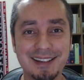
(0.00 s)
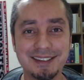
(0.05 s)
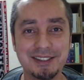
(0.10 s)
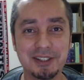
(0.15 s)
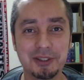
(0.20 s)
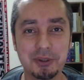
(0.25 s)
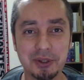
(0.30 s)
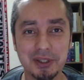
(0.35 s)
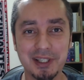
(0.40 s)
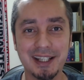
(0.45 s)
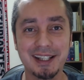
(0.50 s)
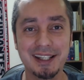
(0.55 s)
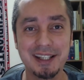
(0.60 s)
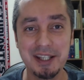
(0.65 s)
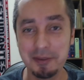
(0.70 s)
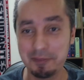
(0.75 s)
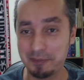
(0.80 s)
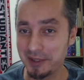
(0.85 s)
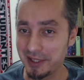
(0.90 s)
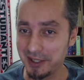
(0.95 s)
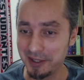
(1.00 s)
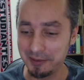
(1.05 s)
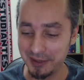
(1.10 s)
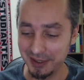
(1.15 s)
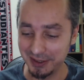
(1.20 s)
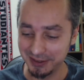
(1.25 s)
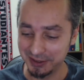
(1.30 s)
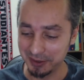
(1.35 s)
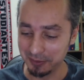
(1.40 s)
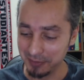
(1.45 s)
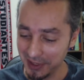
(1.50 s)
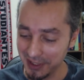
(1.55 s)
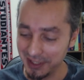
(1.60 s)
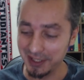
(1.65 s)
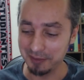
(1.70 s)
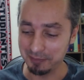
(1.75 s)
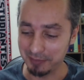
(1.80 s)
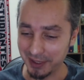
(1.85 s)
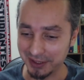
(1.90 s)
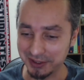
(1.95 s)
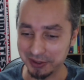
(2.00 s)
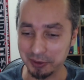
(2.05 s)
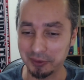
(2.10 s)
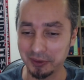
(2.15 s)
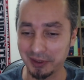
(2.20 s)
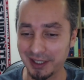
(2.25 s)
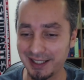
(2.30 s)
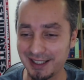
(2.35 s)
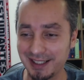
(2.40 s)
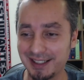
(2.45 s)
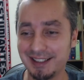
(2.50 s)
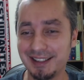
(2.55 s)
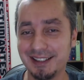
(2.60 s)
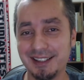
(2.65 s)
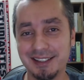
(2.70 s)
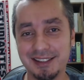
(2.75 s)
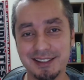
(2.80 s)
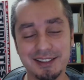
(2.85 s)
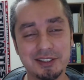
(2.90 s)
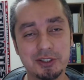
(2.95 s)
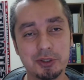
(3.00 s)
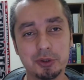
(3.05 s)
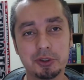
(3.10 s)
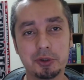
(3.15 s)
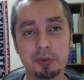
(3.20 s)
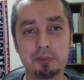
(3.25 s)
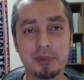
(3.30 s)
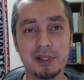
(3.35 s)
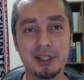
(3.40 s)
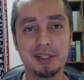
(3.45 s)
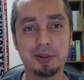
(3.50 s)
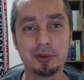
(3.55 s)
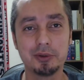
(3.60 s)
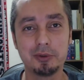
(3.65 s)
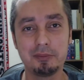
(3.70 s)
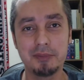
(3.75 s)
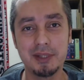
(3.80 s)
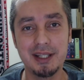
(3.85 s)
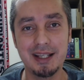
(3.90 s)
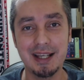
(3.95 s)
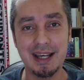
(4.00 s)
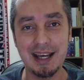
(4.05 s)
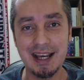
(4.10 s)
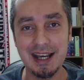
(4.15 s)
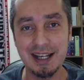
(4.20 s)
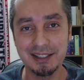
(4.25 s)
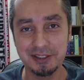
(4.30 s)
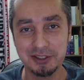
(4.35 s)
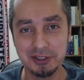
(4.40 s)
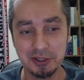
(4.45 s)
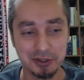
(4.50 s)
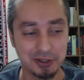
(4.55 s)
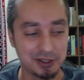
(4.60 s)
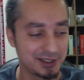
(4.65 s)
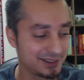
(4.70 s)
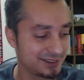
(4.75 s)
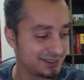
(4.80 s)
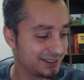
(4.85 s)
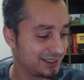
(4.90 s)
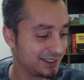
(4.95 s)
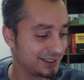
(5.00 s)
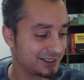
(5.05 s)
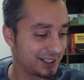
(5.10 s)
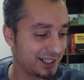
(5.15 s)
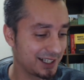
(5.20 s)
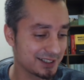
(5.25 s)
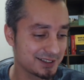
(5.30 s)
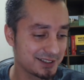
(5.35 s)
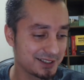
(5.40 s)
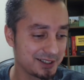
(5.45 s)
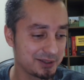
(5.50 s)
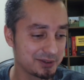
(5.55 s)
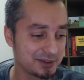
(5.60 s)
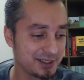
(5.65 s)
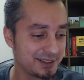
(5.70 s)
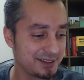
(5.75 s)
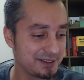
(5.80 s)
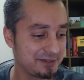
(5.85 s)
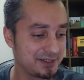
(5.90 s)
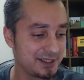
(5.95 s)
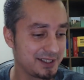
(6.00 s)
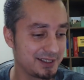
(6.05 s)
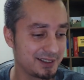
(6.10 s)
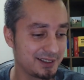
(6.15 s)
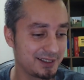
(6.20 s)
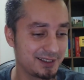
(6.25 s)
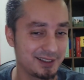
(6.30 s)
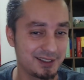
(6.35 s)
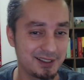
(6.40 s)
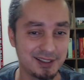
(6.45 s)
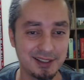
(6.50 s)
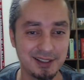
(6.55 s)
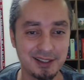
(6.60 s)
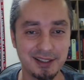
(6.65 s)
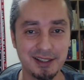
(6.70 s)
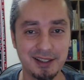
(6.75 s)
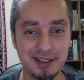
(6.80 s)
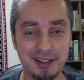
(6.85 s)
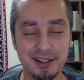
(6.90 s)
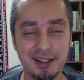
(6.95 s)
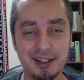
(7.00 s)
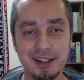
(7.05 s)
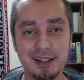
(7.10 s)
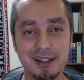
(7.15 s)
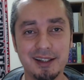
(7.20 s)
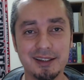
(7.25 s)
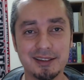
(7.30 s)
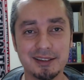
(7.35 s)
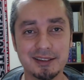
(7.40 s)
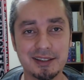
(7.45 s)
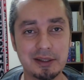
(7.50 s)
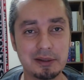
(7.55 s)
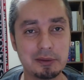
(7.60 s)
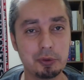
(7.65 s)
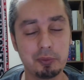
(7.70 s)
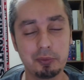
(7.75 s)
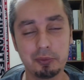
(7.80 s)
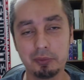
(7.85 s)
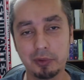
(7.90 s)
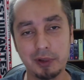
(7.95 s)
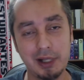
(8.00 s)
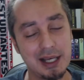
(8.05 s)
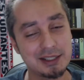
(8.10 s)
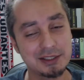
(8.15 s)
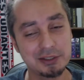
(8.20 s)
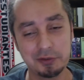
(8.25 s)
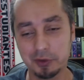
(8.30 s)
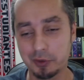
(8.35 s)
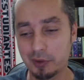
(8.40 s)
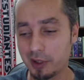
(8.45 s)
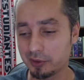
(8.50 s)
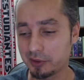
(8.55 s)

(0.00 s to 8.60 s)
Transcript: de toda a equipe e de mim em particular nesse último período milhares de horas de dedicação, né? É, eh, no caso individual,